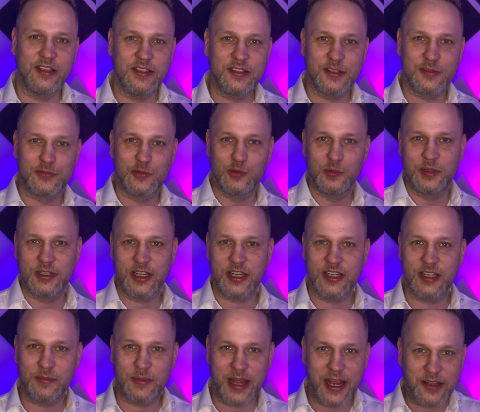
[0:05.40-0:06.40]
Interview mit
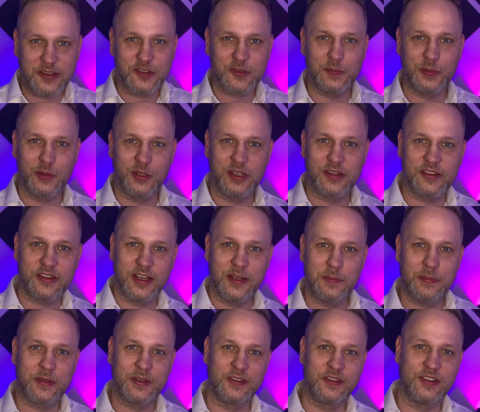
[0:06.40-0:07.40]
einem
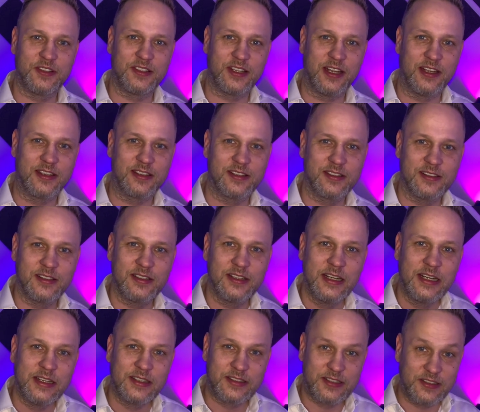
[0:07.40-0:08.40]
Ex-Polizeipräsidenten
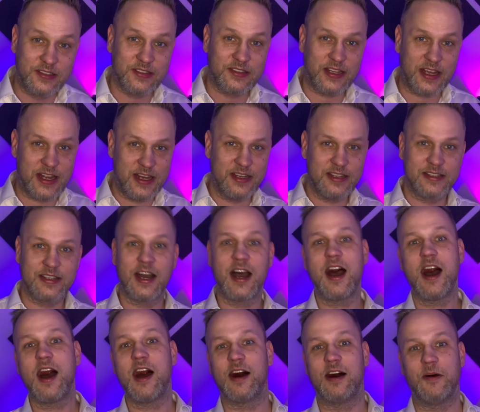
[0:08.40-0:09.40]
des
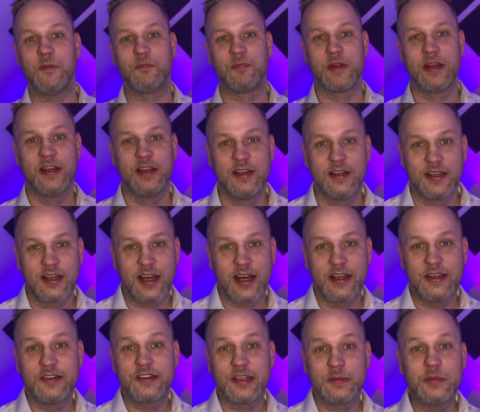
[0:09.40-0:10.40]
LKA.
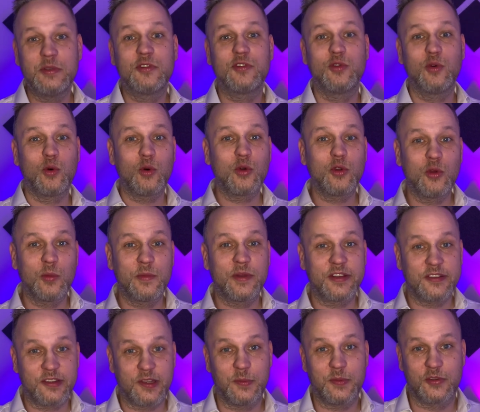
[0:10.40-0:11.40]
Ein Sammelsorium
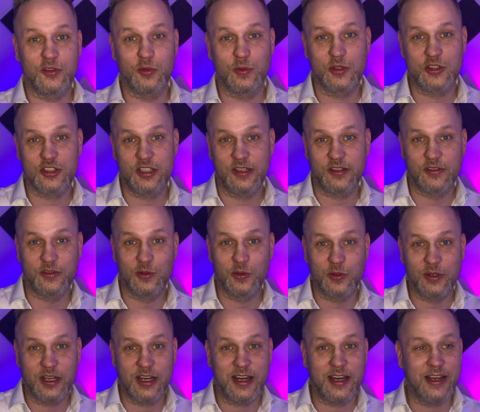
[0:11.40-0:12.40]
der
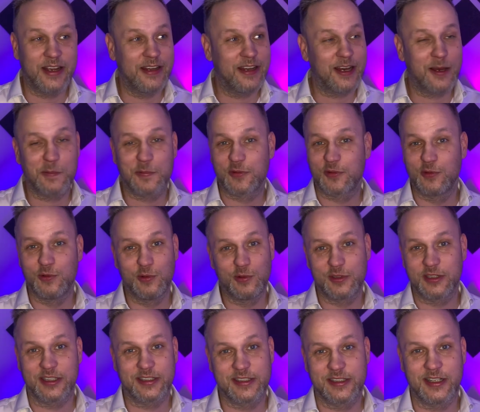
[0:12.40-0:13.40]
Selbstüberschätzung, ein
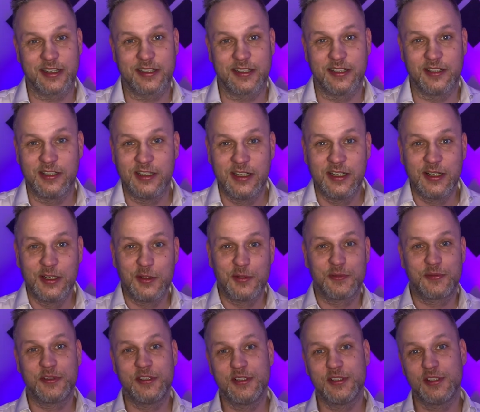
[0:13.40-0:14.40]
absoluter Kracher.
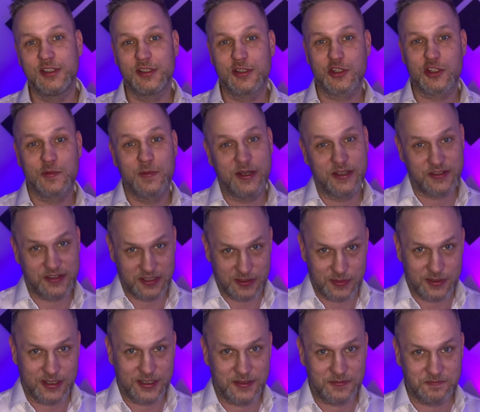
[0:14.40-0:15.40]
Viel Spaß
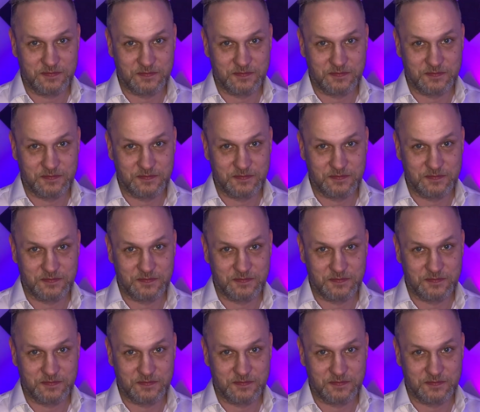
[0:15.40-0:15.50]
dabei.